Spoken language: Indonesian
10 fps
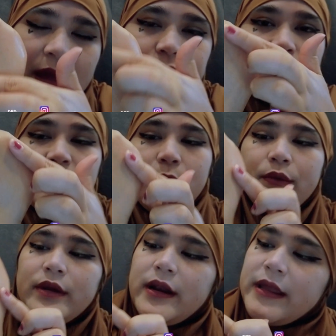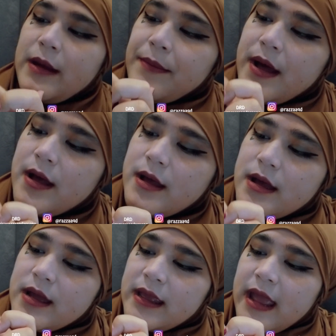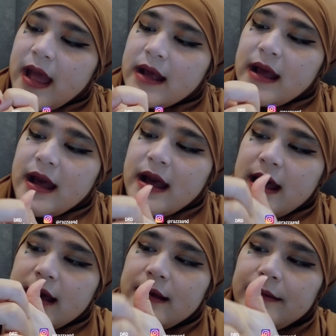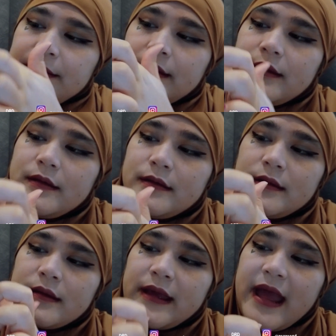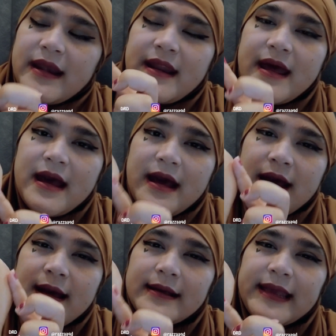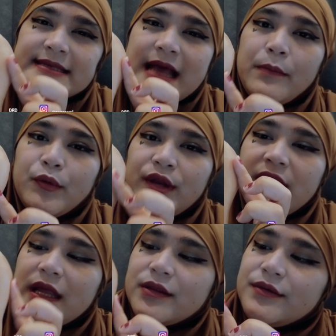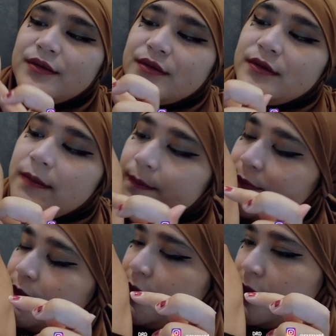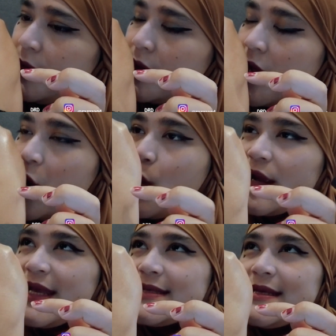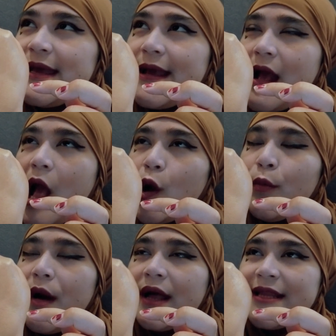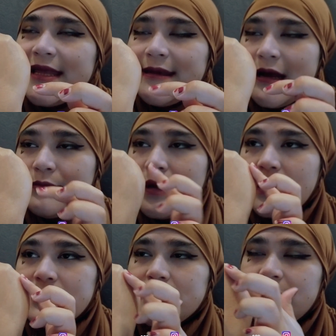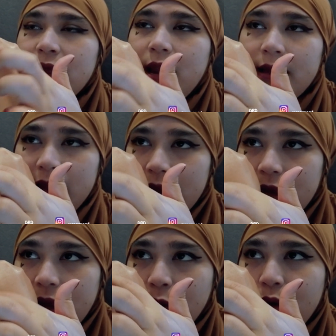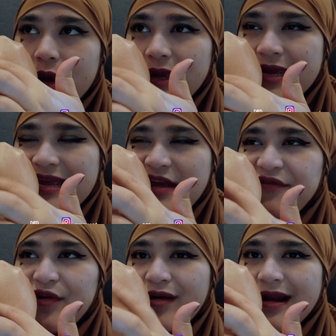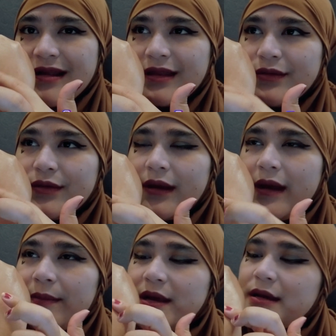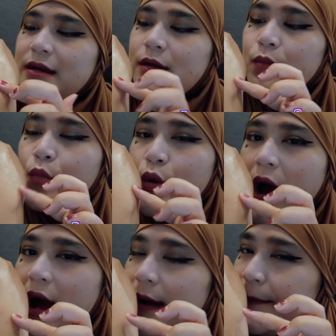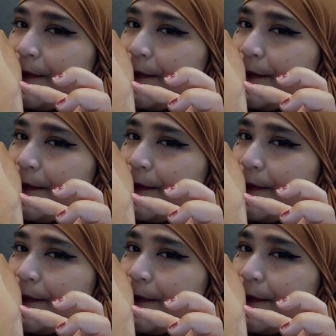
eh sorry powder lagi apa kayak agak uh, kayak ada kayak sabunnya gitu kalau wanginya sih kayak nggak ganggu banget gak nyengat banget jadi kayak kayak kayak wangi floral gitu kayak apa bunga